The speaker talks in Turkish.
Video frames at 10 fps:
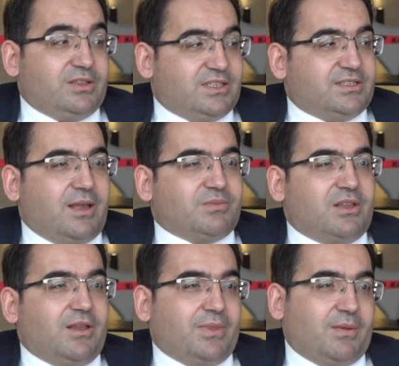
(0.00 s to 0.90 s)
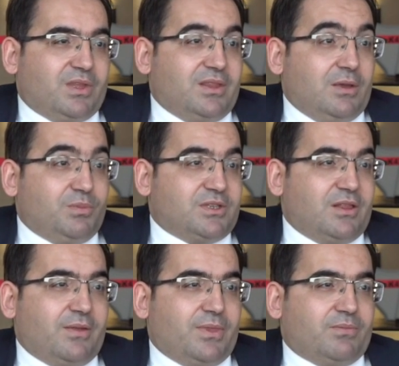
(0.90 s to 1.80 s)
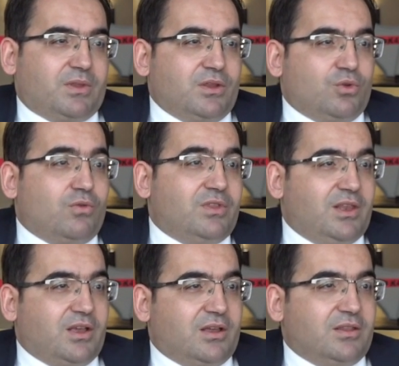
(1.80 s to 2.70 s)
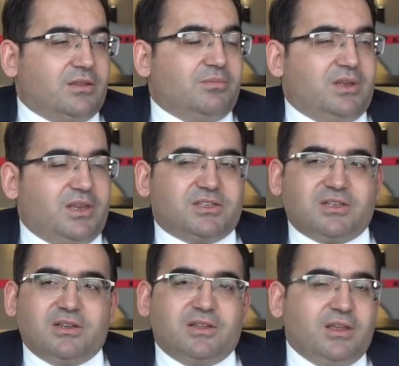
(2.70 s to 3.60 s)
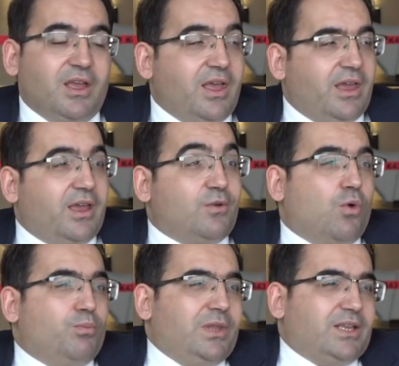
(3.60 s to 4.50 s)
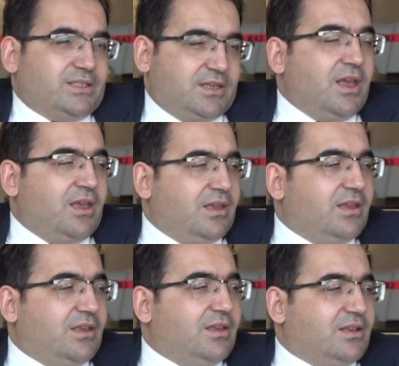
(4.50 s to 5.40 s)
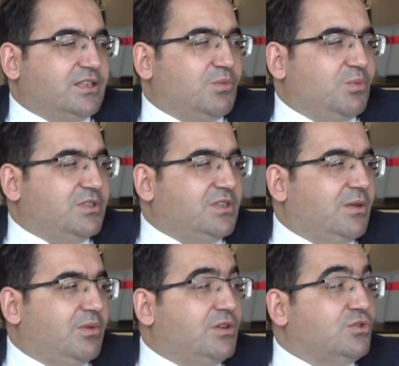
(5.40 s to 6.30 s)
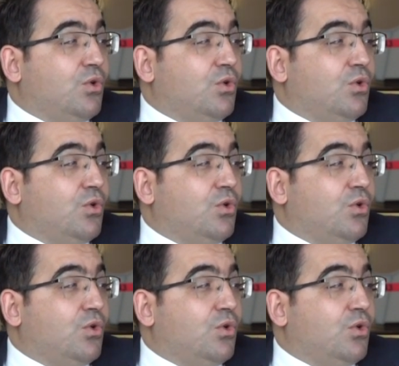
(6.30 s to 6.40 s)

sistemsel anlamda da yapısal anlamda da gövdeyle kanadın birleştirildiği en kompleks e, kısmımız diyebiliriz.